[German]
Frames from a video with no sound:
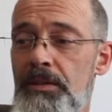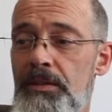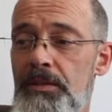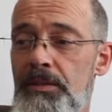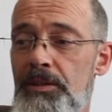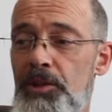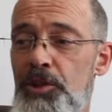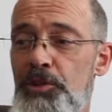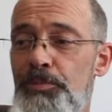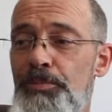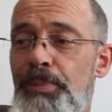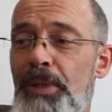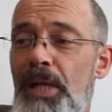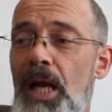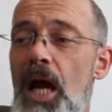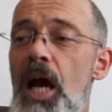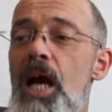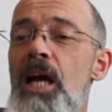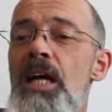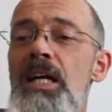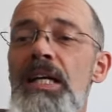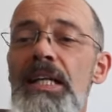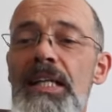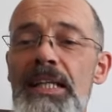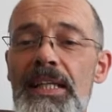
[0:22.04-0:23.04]
die
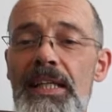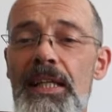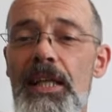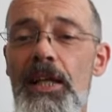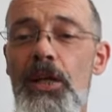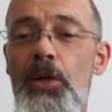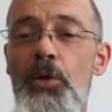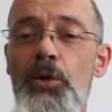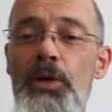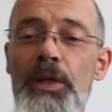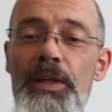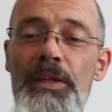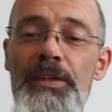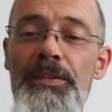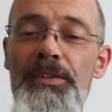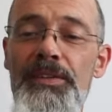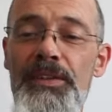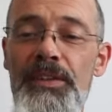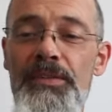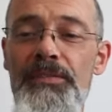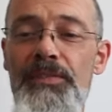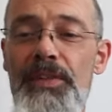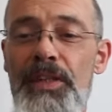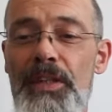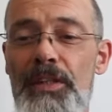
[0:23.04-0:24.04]
Sprachregelungen,
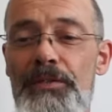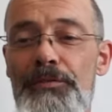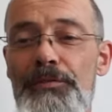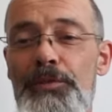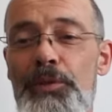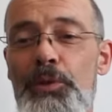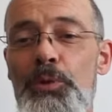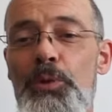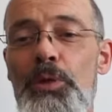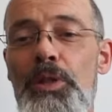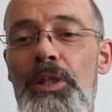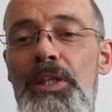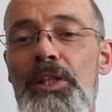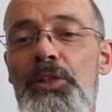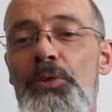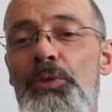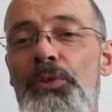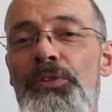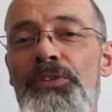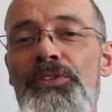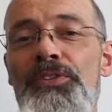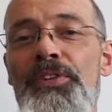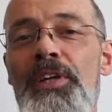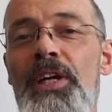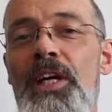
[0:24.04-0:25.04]
die wir früher
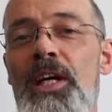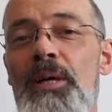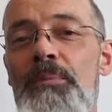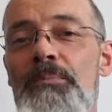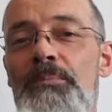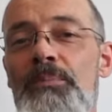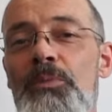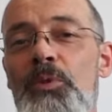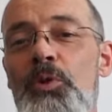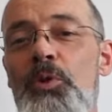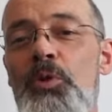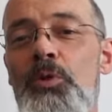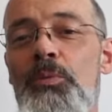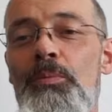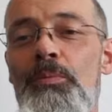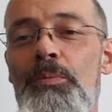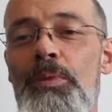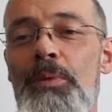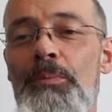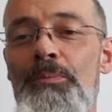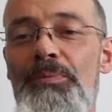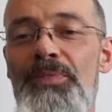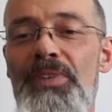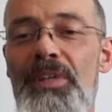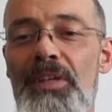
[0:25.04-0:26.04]
genutzt haben, um
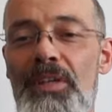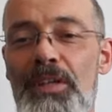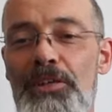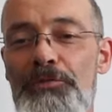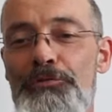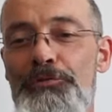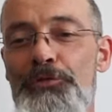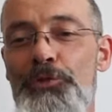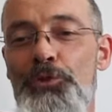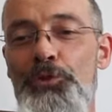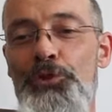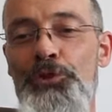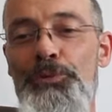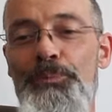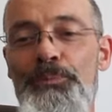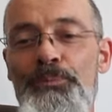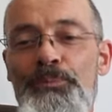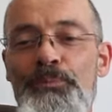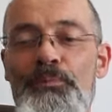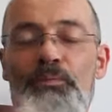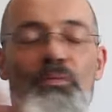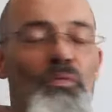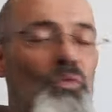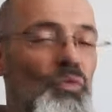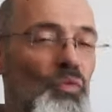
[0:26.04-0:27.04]
am Telefon
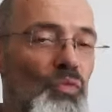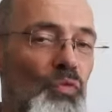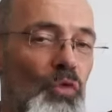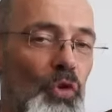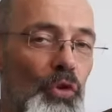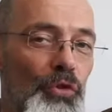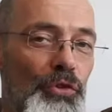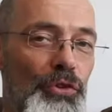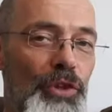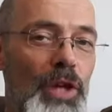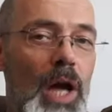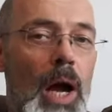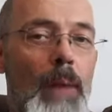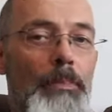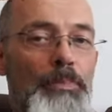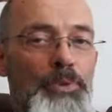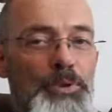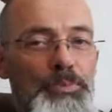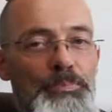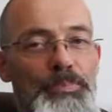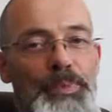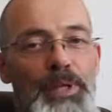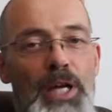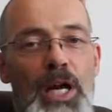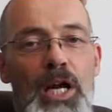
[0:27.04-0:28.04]
unsere
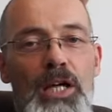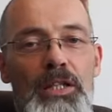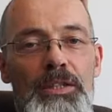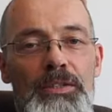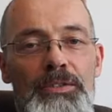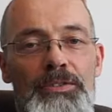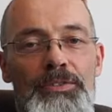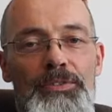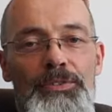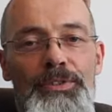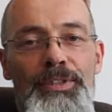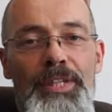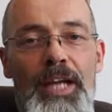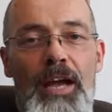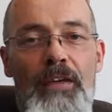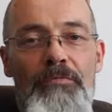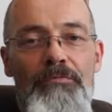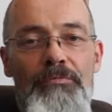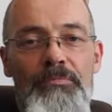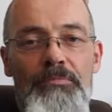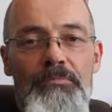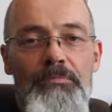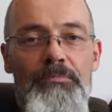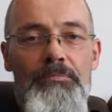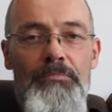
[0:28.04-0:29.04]
Absprachen zu
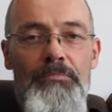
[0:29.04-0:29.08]
treffen.